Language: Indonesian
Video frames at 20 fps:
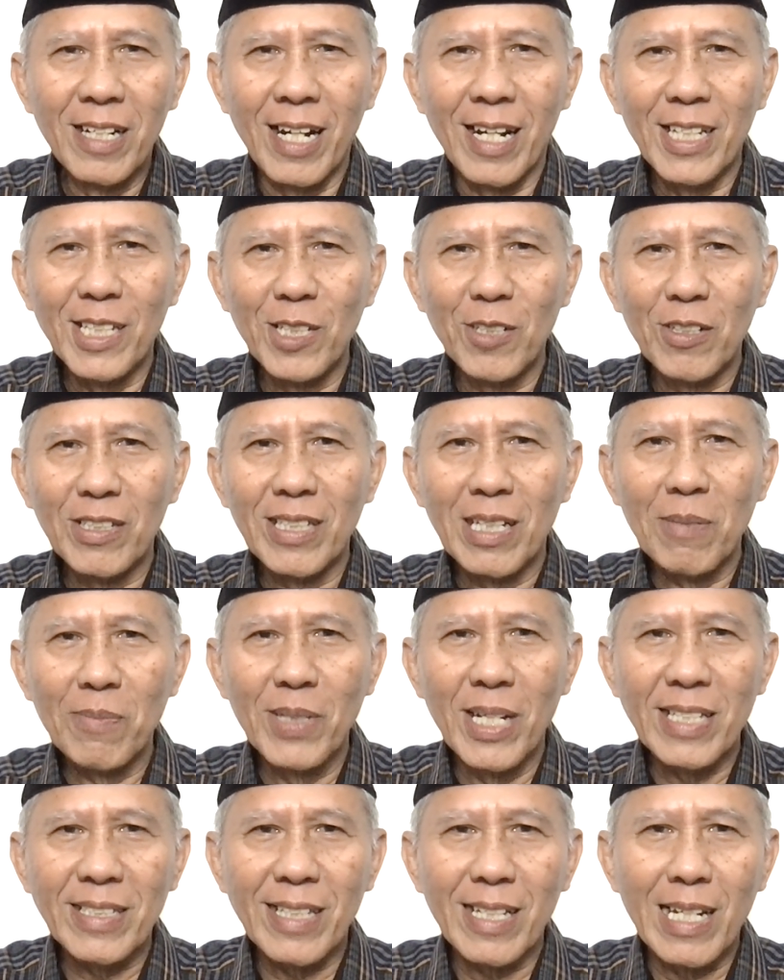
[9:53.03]
Ayo yang
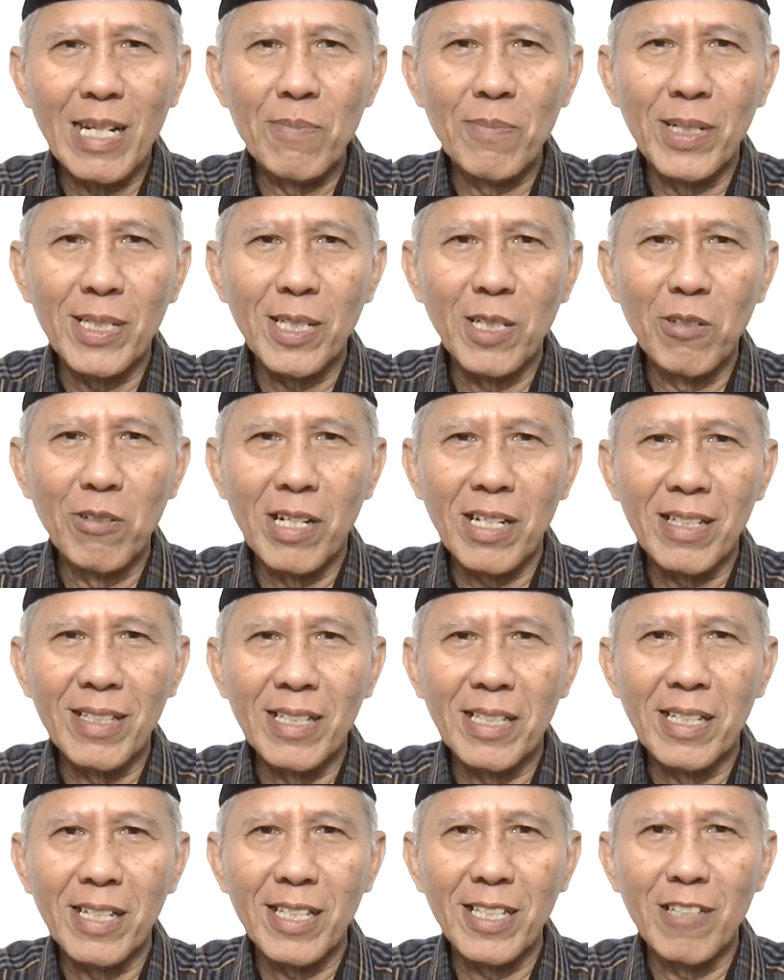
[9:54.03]
biasa lama di luar
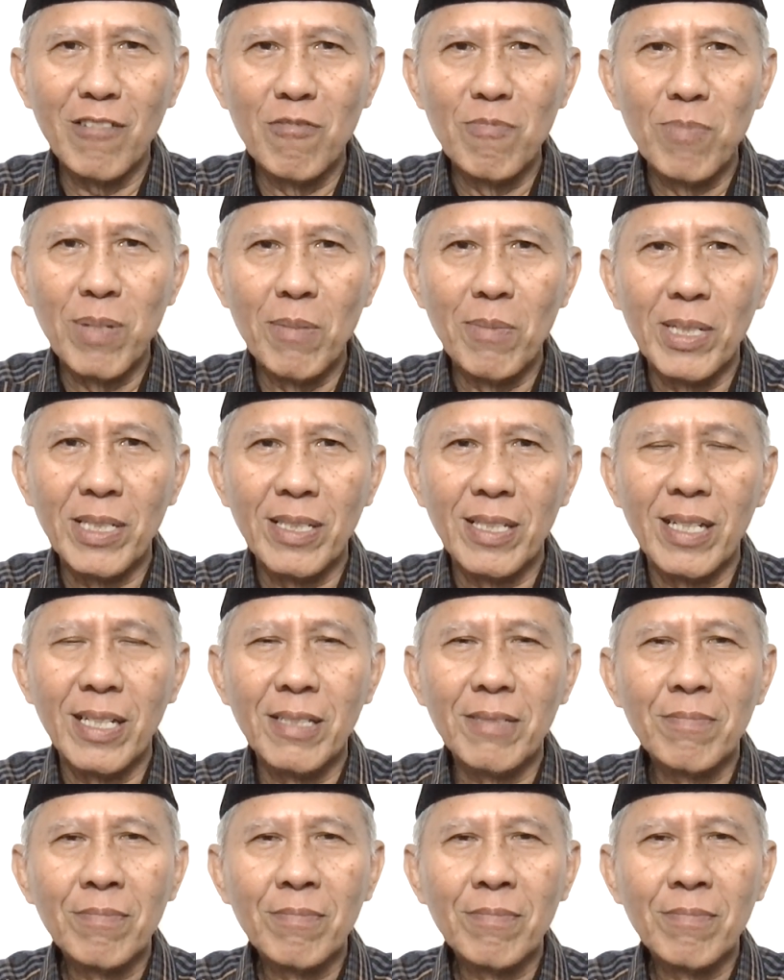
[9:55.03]
negeri umpamanya.